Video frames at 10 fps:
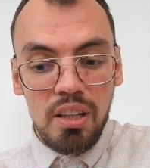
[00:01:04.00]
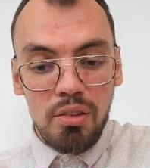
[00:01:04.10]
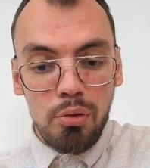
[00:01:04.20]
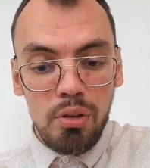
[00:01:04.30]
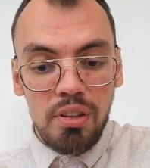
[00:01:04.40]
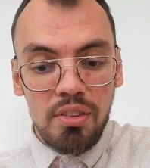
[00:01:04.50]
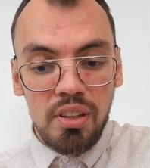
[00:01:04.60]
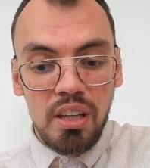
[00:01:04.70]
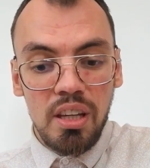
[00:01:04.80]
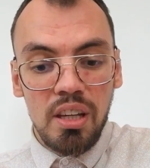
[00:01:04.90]
Et se
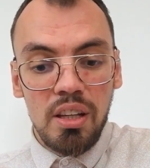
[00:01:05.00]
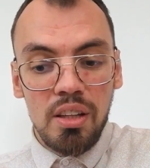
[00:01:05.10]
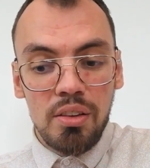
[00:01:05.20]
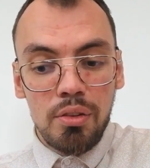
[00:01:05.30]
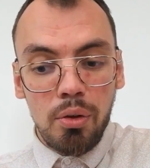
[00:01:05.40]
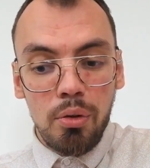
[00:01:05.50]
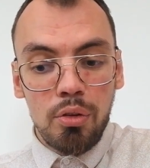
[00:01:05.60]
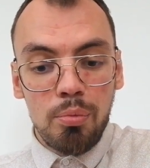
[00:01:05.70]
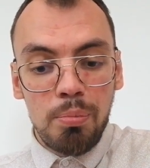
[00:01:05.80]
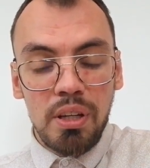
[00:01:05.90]
laisser
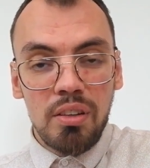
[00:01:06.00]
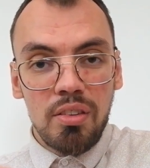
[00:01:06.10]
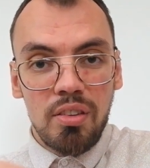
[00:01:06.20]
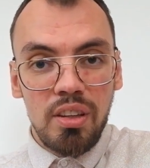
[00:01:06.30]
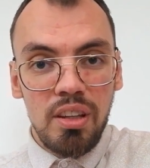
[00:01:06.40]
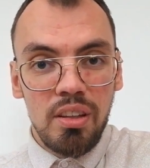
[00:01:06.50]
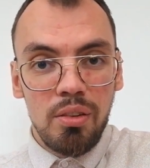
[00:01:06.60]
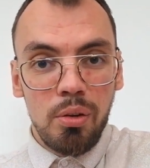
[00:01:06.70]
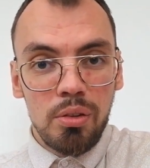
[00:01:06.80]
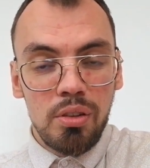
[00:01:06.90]
transpercer
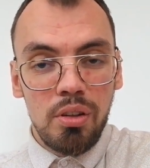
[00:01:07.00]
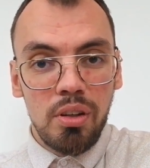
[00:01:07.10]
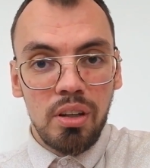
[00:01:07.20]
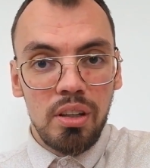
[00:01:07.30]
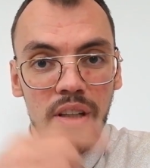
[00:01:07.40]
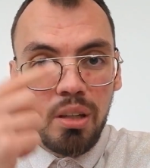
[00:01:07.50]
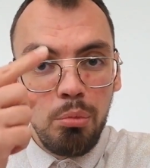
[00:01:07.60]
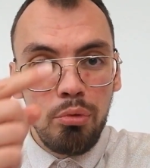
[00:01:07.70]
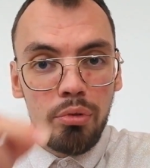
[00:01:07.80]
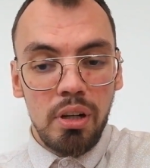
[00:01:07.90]
dans le cœur et
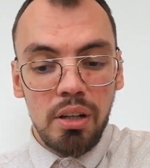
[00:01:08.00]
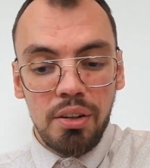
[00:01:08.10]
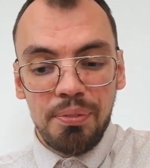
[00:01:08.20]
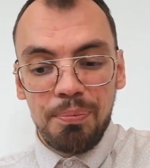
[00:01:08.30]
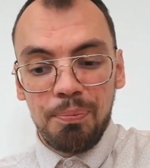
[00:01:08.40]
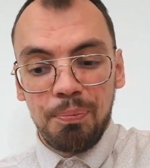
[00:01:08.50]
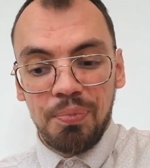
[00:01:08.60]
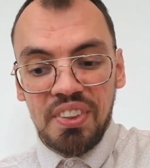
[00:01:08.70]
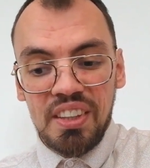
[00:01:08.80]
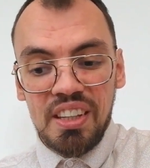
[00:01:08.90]
émouvoir.
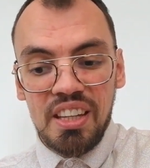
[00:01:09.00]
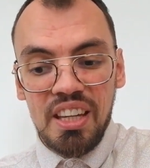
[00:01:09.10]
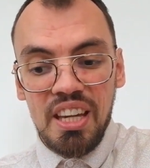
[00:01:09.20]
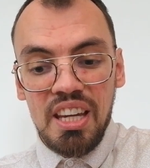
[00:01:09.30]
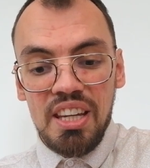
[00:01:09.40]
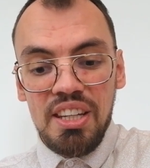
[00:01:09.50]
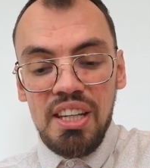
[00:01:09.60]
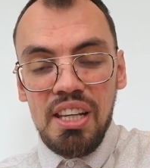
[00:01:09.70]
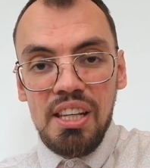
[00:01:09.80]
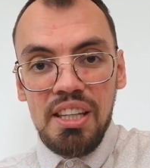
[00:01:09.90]

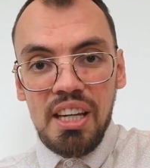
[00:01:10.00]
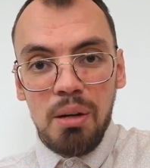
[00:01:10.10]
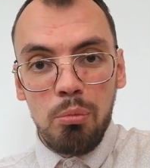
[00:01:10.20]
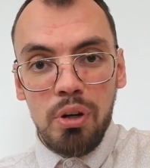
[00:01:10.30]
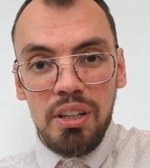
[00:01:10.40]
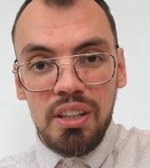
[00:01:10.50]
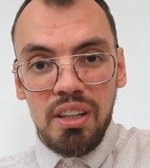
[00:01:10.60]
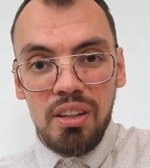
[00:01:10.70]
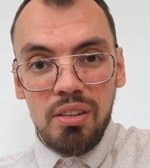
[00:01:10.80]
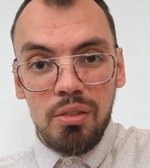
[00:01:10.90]
Il y a
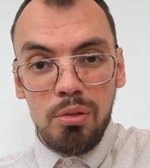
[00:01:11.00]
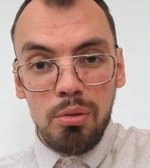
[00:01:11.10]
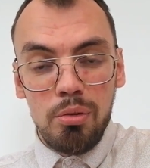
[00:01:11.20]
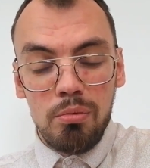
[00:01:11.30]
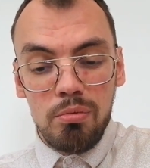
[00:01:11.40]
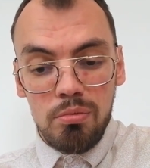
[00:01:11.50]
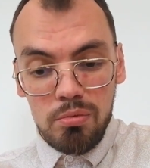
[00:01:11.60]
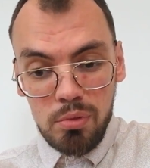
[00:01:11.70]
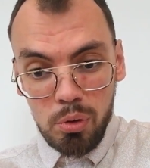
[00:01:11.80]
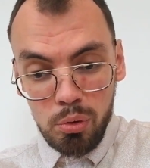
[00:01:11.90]
moyen de
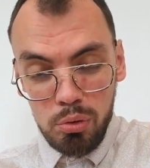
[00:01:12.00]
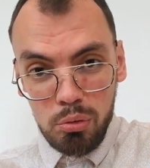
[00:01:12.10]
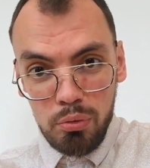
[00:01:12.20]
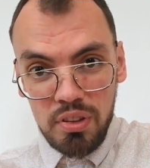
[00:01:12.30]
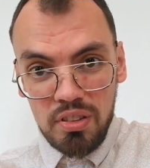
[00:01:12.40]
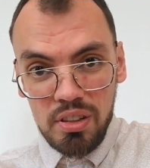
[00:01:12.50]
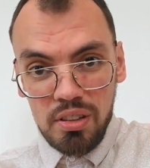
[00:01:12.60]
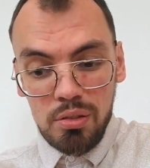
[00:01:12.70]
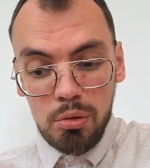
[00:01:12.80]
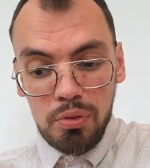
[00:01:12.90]
retrouver
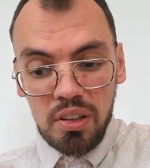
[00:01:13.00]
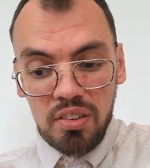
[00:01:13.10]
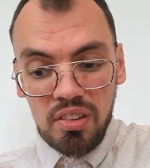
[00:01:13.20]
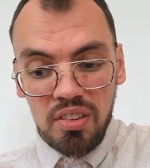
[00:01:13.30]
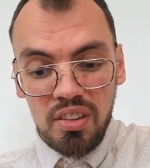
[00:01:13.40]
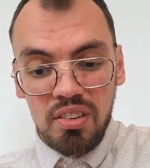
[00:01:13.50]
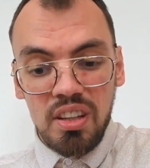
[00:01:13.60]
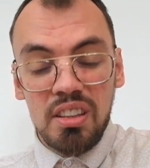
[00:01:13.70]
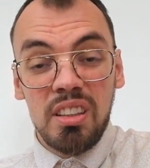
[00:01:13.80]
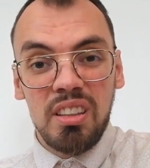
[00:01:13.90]
cela, de faire cesser
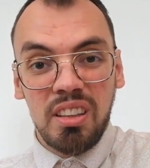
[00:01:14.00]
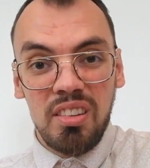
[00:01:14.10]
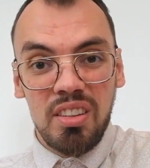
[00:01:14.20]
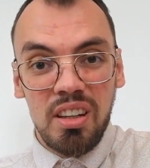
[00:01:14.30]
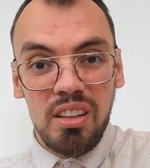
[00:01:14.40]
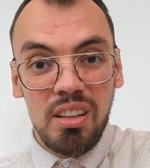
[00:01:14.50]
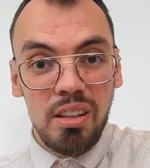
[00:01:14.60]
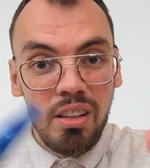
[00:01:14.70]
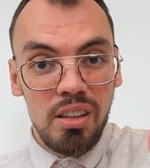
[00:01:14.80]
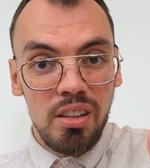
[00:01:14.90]
cette grisaille,
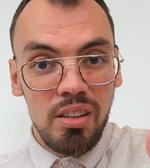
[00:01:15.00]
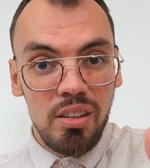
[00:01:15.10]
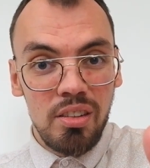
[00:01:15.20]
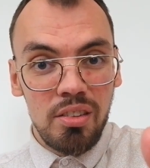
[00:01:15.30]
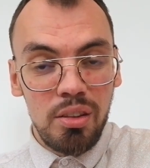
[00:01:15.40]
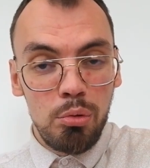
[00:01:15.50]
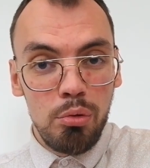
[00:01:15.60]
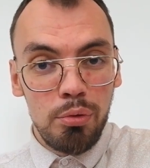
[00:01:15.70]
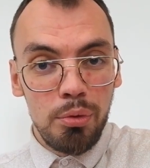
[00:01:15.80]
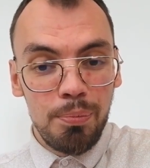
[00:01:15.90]
si tu
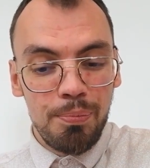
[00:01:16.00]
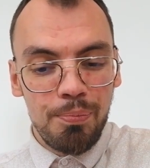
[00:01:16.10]
le veux,